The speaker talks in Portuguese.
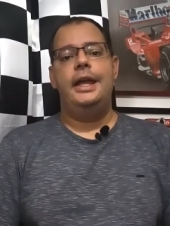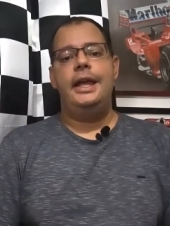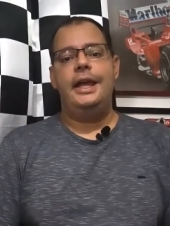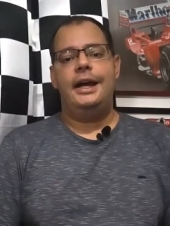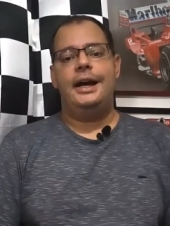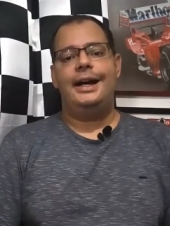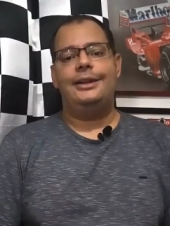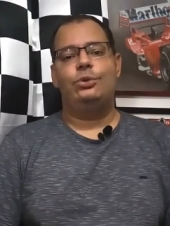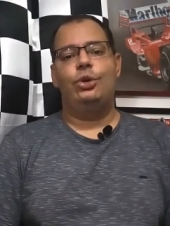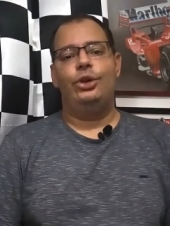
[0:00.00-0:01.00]
E a
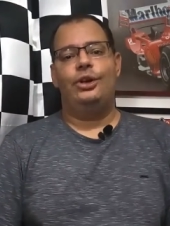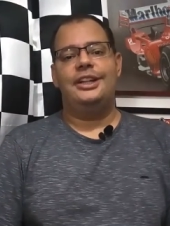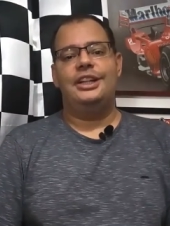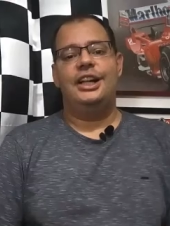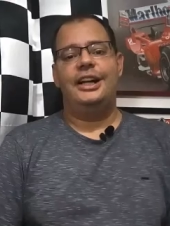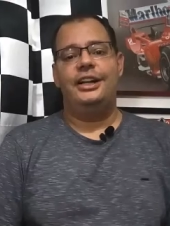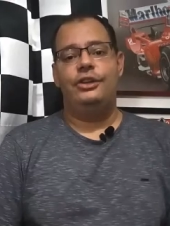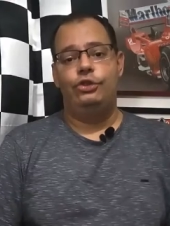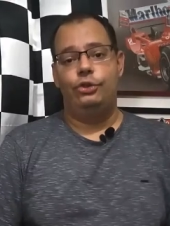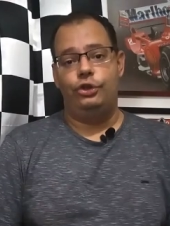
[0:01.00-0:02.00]
Toyota já
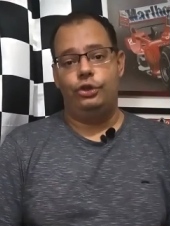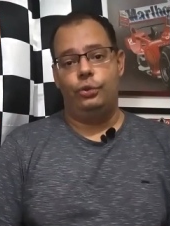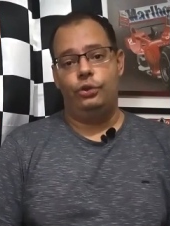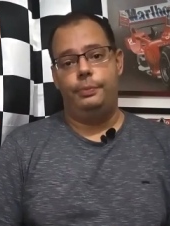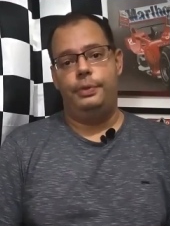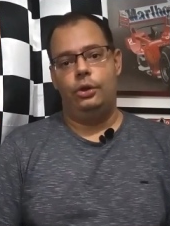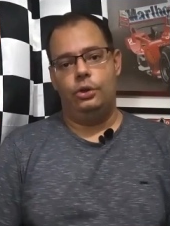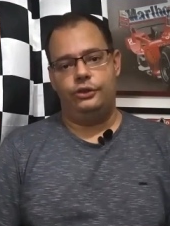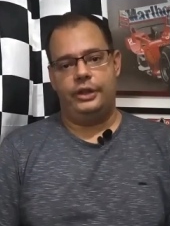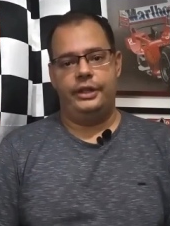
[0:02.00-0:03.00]
garantiu o título de
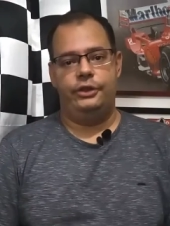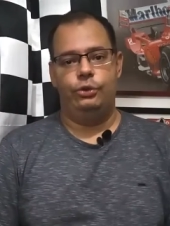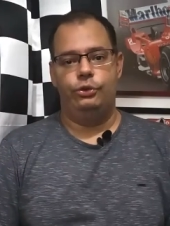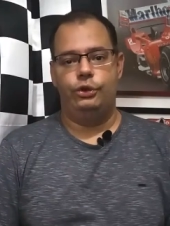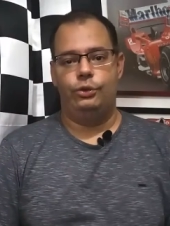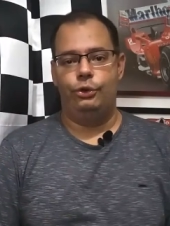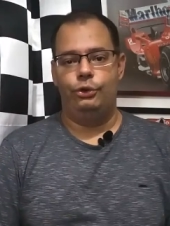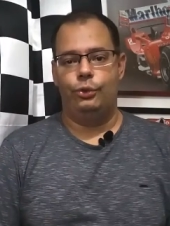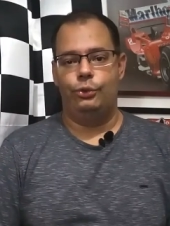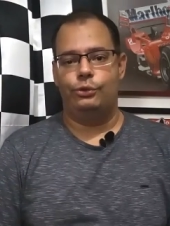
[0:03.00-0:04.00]
pilotos, já garantiu o título de
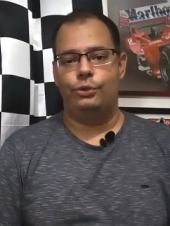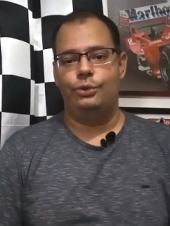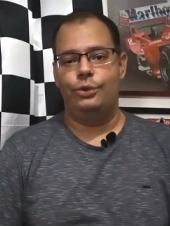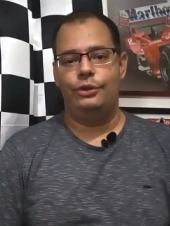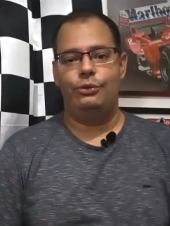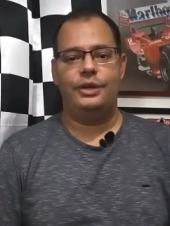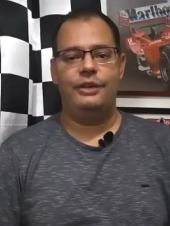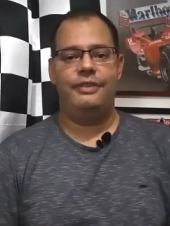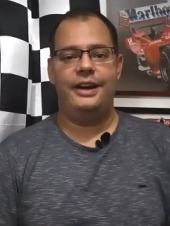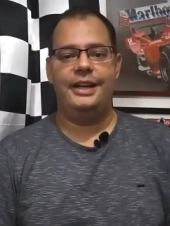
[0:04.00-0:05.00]
construtores, o que
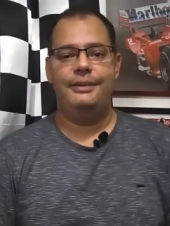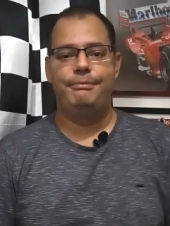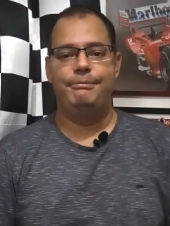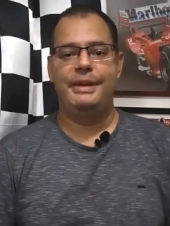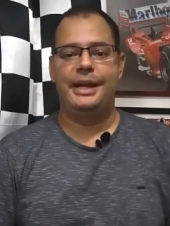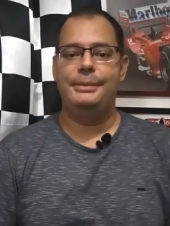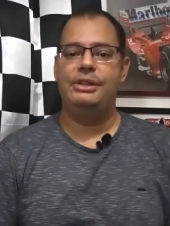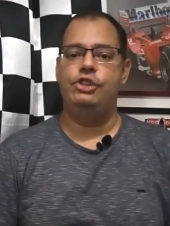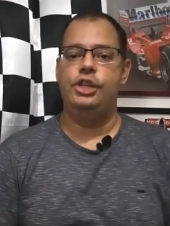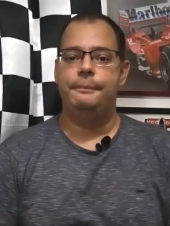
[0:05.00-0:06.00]
vai
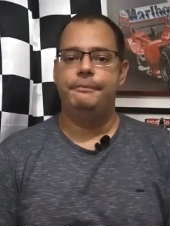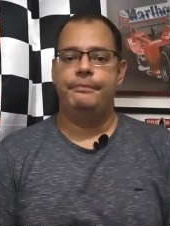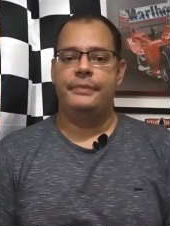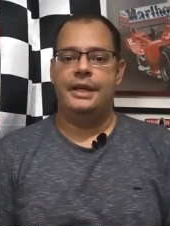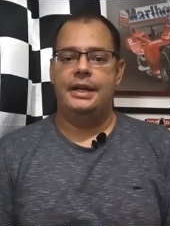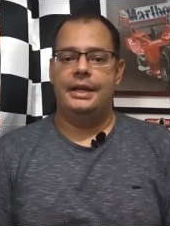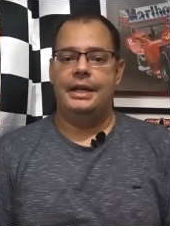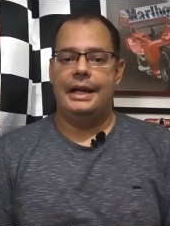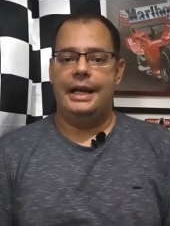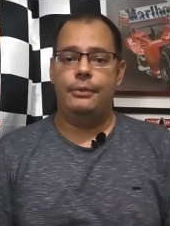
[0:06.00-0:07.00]
permitir,
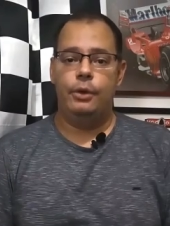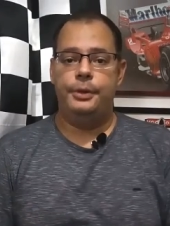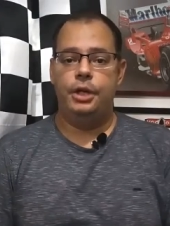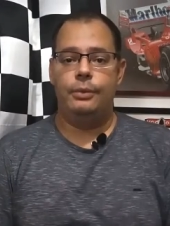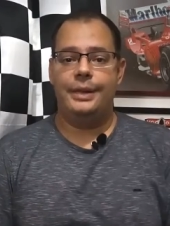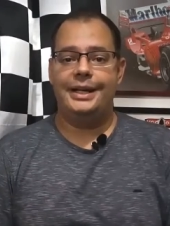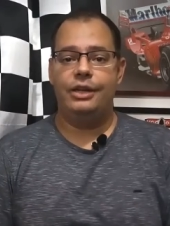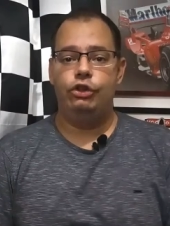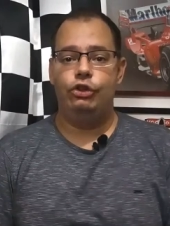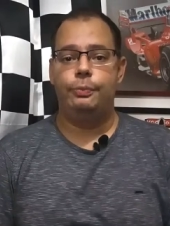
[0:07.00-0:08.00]
na minha opinião, uma
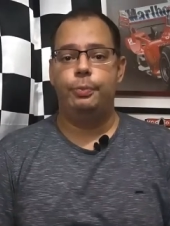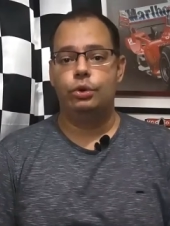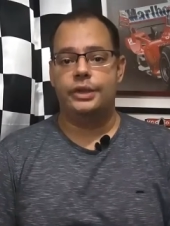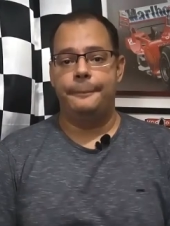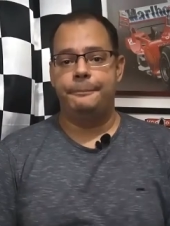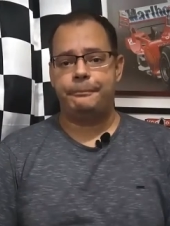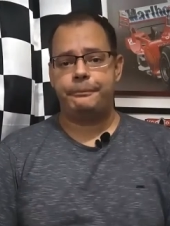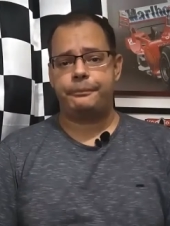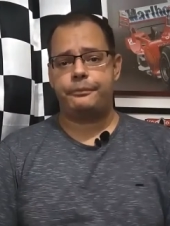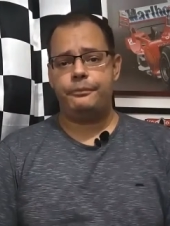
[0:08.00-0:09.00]
grande disputa.
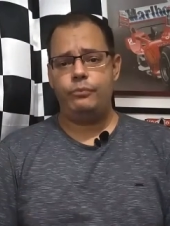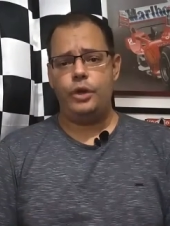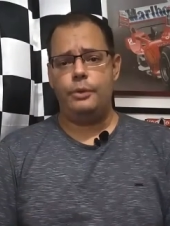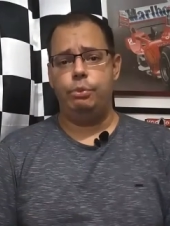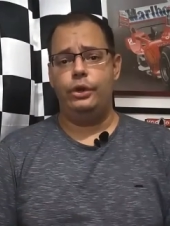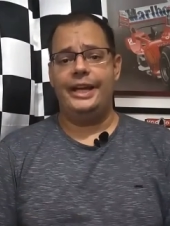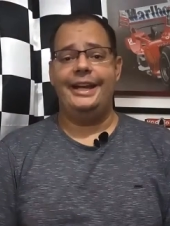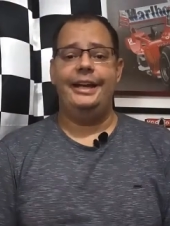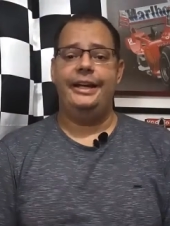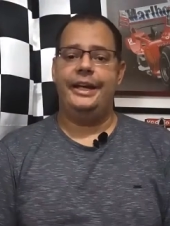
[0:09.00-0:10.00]
Porque
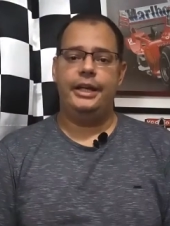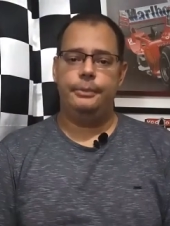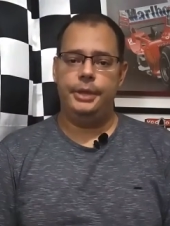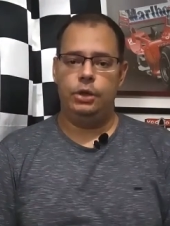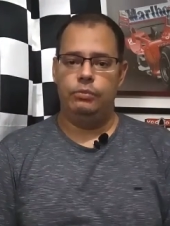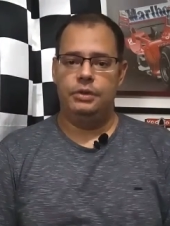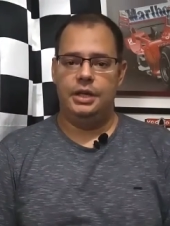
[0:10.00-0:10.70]
quem ganhar é campeão.